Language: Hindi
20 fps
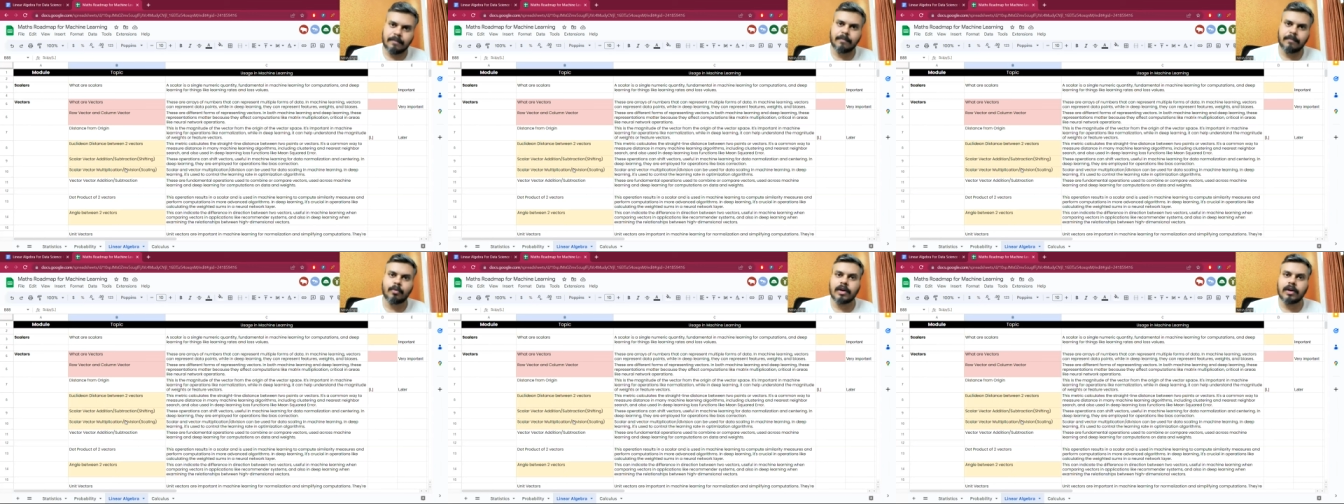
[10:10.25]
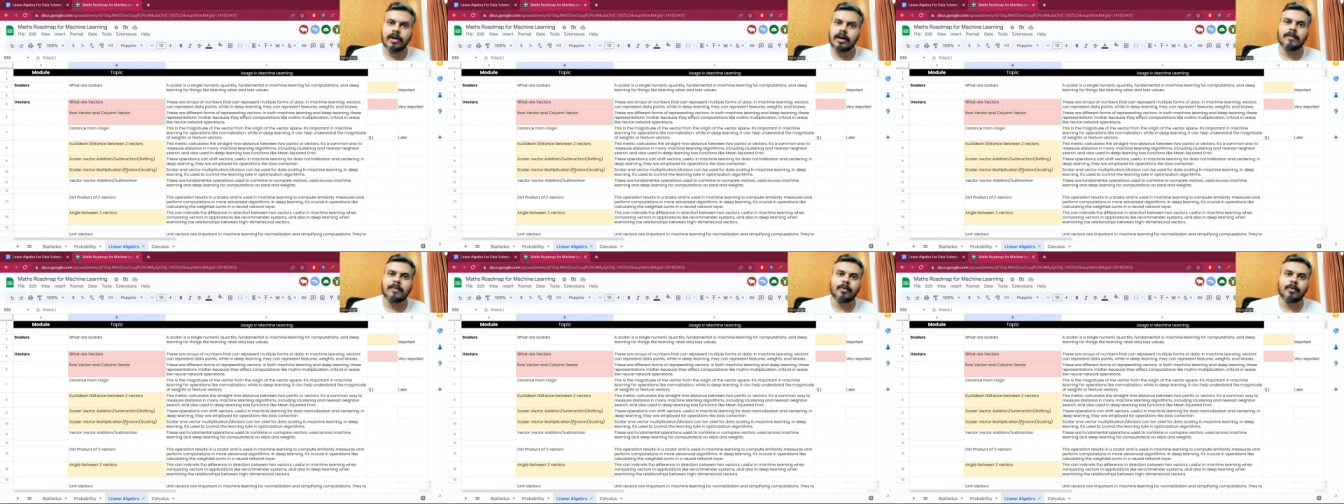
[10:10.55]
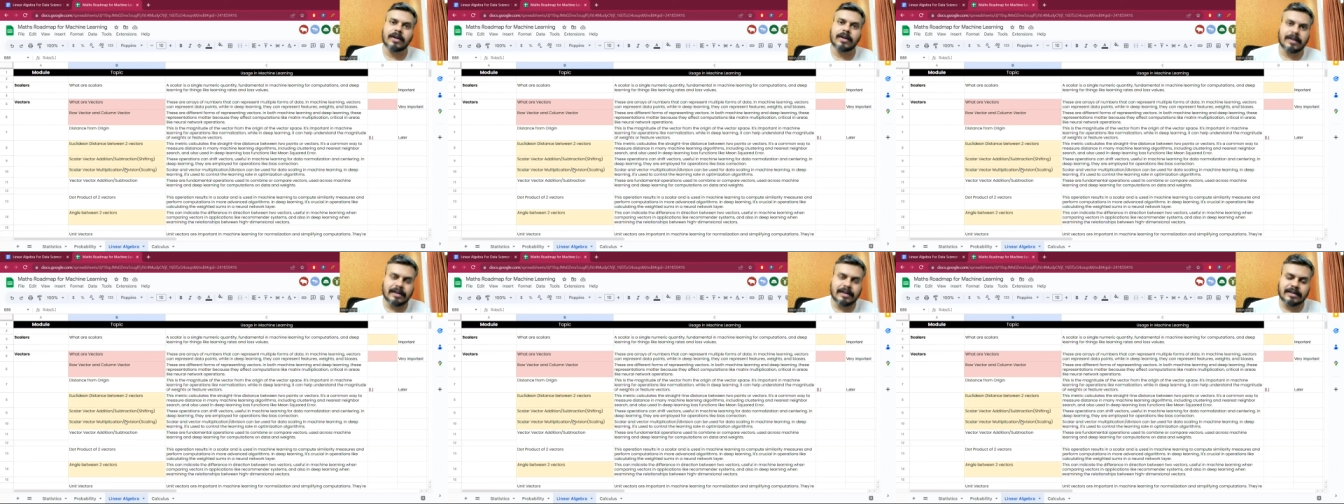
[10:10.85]
पूरा का
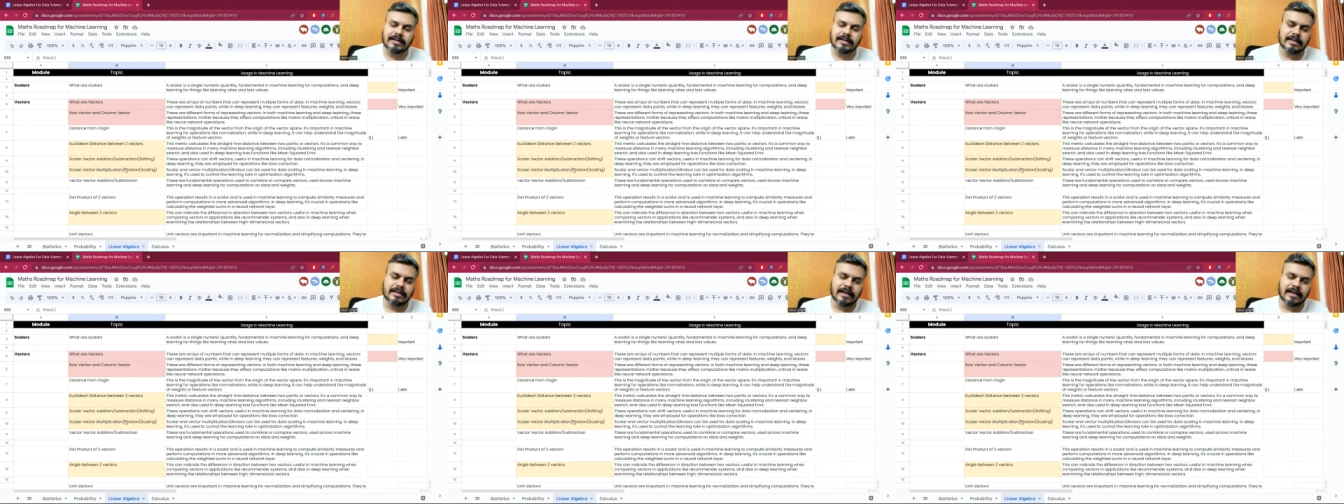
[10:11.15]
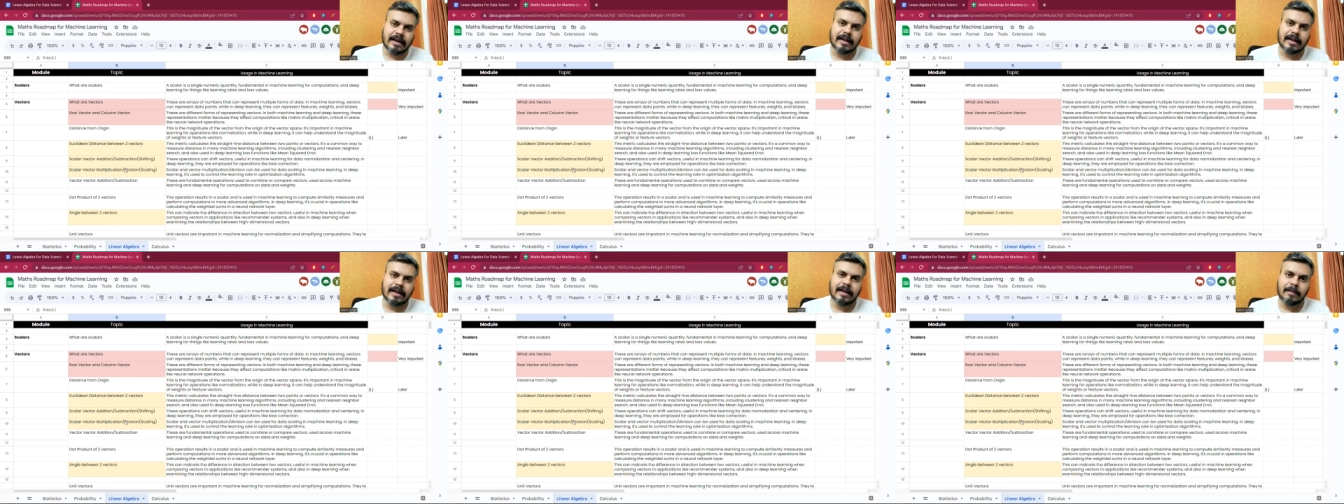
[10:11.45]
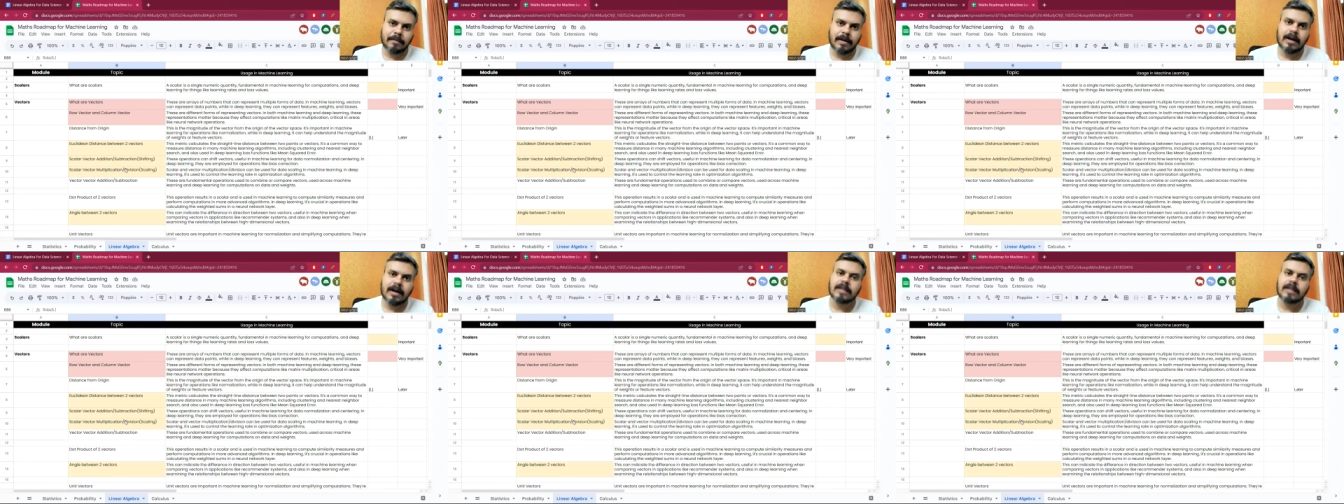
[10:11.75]
पूरा रिसर्च करने के
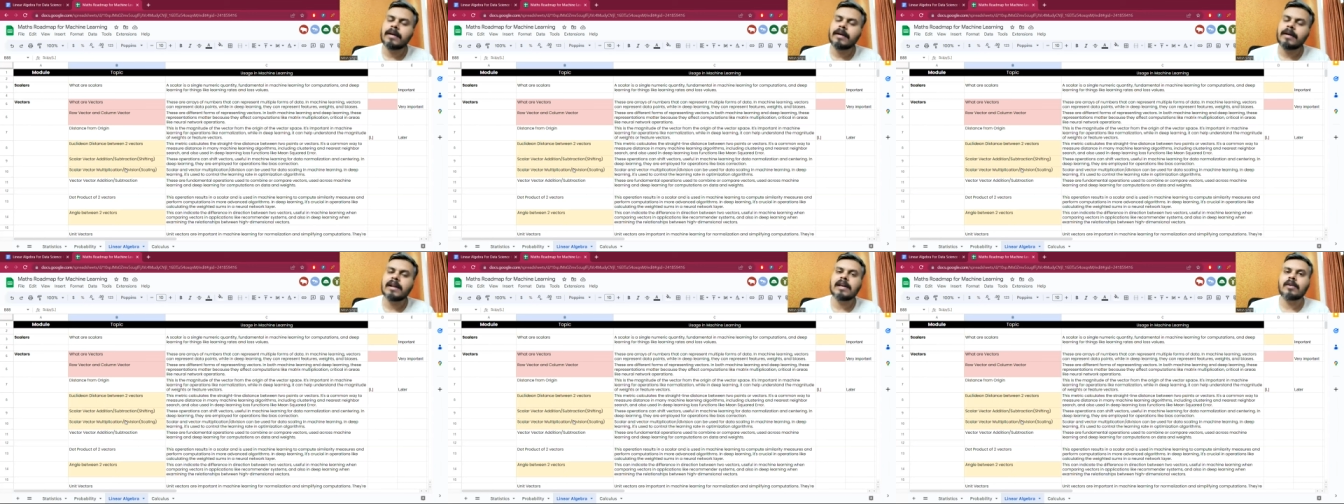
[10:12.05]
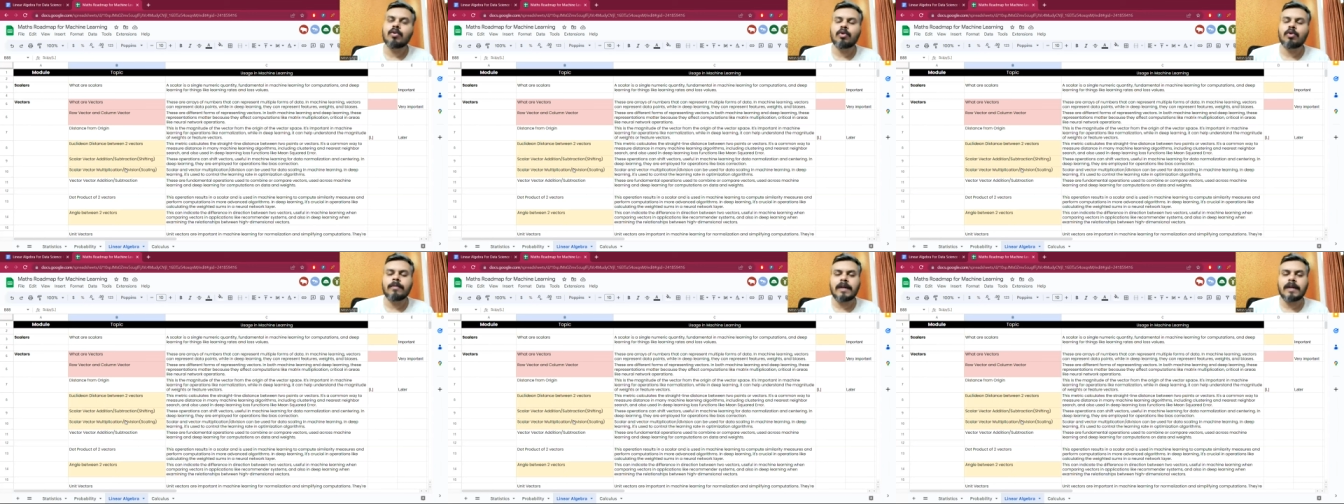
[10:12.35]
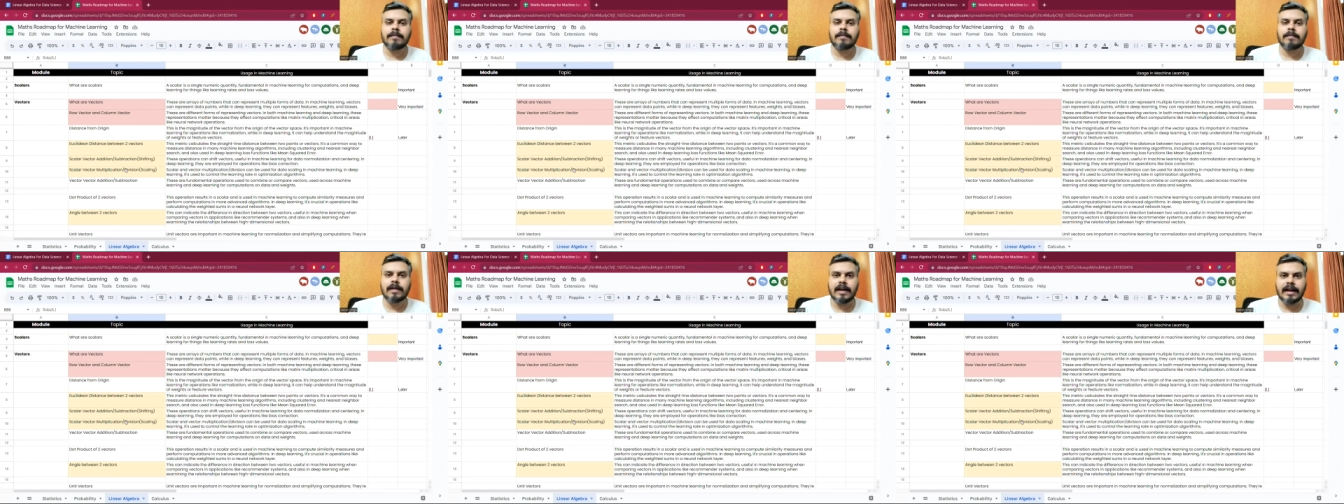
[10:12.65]
बाद मैंने रोड
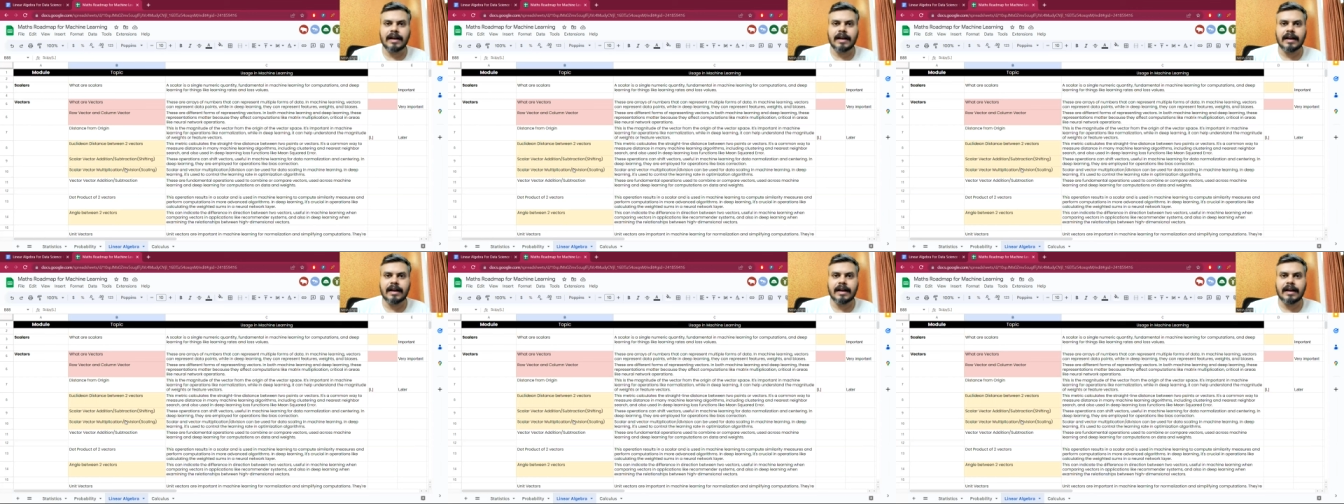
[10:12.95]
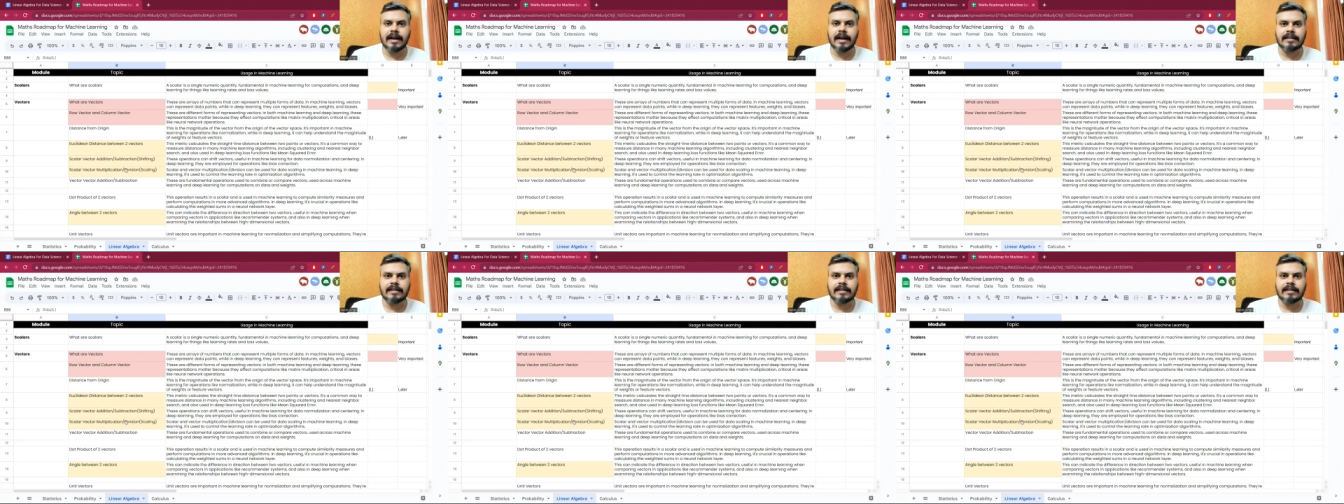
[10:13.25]
मैप बनाया है